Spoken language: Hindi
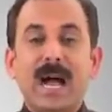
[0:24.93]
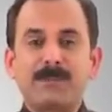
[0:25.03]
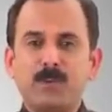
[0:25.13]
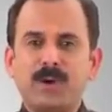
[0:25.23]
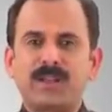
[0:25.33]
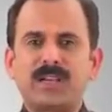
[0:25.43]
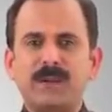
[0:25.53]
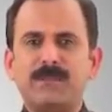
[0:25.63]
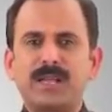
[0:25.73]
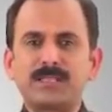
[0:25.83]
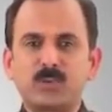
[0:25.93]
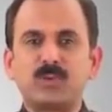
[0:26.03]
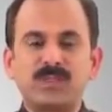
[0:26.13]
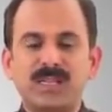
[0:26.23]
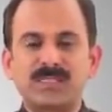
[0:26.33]
आपको करना क्या बड़ा
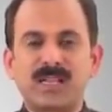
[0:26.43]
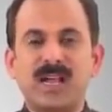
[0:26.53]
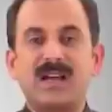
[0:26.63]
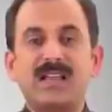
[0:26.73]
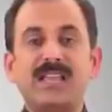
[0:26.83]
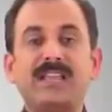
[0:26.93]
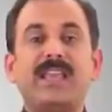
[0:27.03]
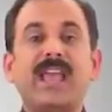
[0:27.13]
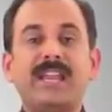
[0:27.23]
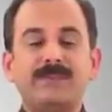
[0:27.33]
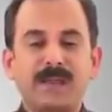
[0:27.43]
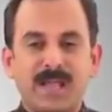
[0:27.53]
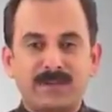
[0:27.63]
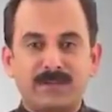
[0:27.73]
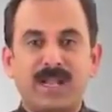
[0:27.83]
सुंदर सा एक कैरी
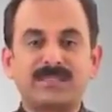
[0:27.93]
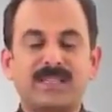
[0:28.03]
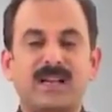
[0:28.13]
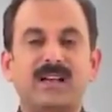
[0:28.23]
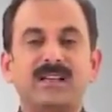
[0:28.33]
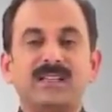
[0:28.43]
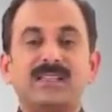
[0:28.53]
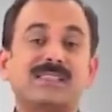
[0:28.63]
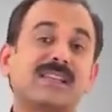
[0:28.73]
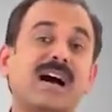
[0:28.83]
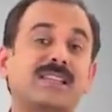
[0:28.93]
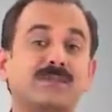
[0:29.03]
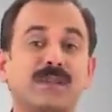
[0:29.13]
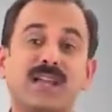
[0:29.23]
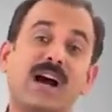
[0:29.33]
बैग बड़ा सा
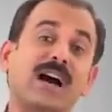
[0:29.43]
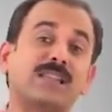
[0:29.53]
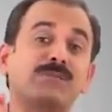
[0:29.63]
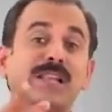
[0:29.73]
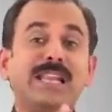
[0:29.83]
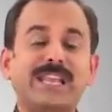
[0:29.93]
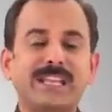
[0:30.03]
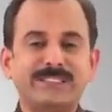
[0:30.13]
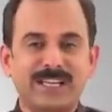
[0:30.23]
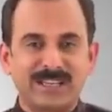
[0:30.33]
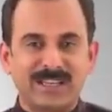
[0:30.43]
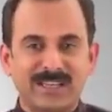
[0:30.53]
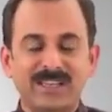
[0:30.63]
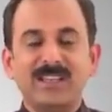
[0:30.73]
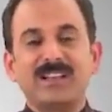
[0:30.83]
साथ में हाथ में लेके जाना
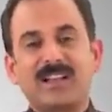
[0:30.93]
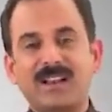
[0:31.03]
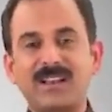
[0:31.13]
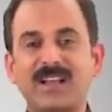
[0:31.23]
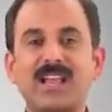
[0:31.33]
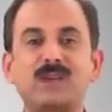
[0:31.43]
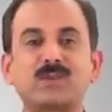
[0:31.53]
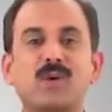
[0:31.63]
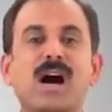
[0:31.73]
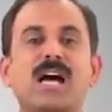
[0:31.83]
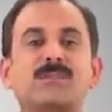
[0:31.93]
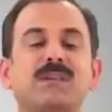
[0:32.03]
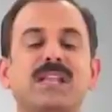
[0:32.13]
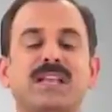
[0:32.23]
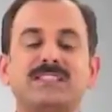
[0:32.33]
है करना क्या उसको हाथ
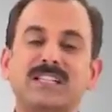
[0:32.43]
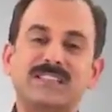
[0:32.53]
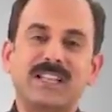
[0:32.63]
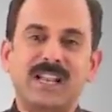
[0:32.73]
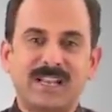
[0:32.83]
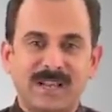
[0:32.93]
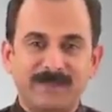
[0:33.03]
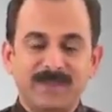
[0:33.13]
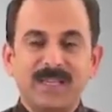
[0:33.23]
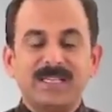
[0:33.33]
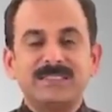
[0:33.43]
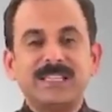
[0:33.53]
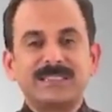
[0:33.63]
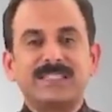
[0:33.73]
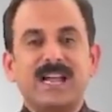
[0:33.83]
में लेके चलते रहना है
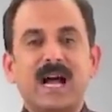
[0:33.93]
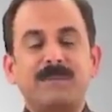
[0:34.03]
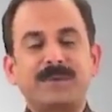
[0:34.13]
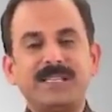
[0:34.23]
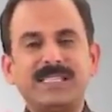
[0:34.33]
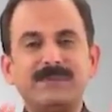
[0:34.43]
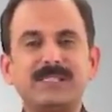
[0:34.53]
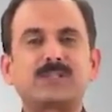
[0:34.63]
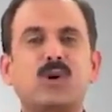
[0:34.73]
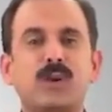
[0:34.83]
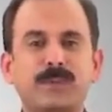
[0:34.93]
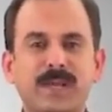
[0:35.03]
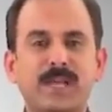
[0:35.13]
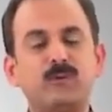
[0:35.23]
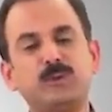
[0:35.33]
जैसे आप किसी भी स्टॉल पे
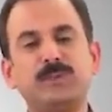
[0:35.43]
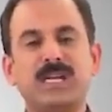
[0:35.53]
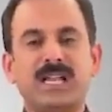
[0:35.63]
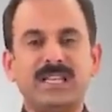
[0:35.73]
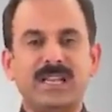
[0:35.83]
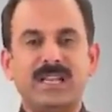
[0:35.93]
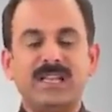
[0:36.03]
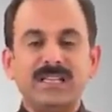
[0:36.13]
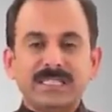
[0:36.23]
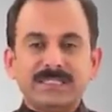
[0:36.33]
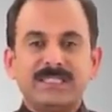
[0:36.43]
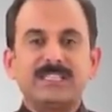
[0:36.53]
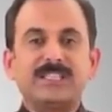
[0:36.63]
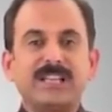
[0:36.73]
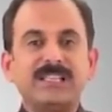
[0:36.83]
गए कुछ भी खाने के लिए
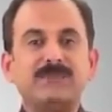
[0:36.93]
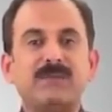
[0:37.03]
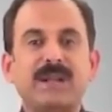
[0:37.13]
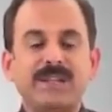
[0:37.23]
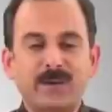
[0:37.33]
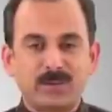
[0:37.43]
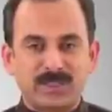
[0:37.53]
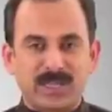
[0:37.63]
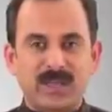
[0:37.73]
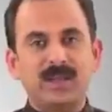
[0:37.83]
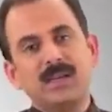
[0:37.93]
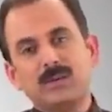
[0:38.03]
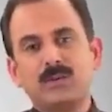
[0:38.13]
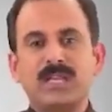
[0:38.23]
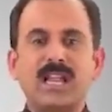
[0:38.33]
जैसे शादी में हम एंटर होते हैं
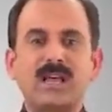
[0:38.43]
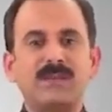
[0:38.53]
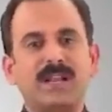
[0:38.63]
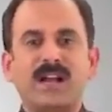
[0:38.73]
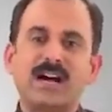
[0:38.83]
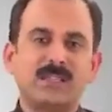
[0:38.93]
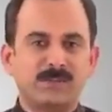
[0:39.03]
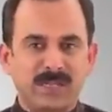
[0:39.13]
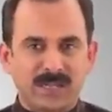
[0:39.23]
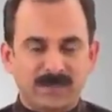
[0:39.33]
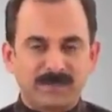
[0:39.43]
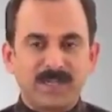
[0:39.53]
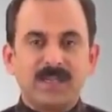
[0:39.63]
तो थैला मेरे हाथ में है